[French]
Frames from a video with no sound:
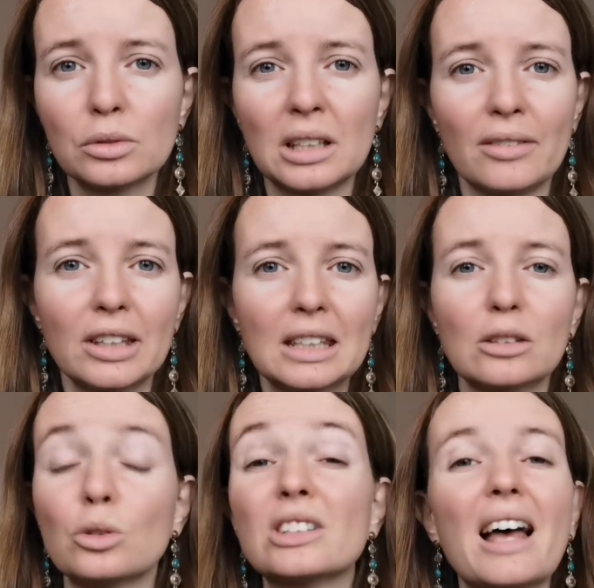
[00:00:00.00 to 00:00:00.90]
vous savez,
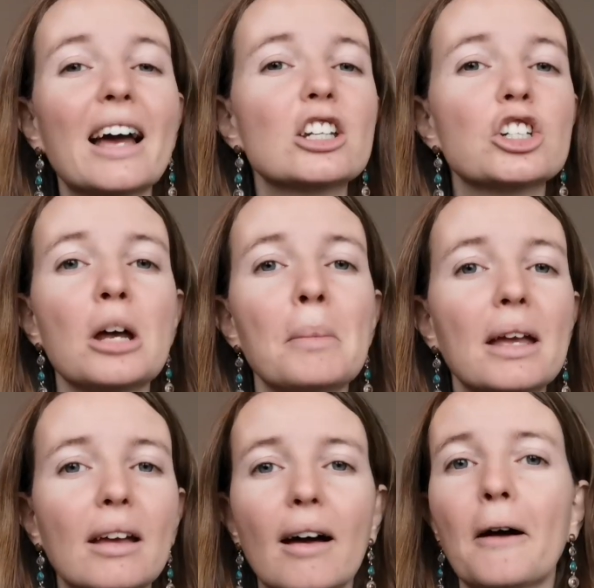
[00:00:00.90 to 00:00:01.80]
qui ne s'arrêtent
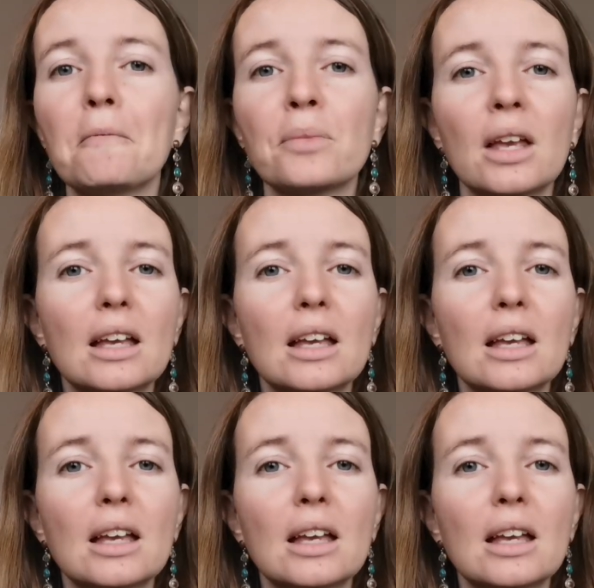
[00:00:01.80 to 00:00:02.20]
jamais, hein,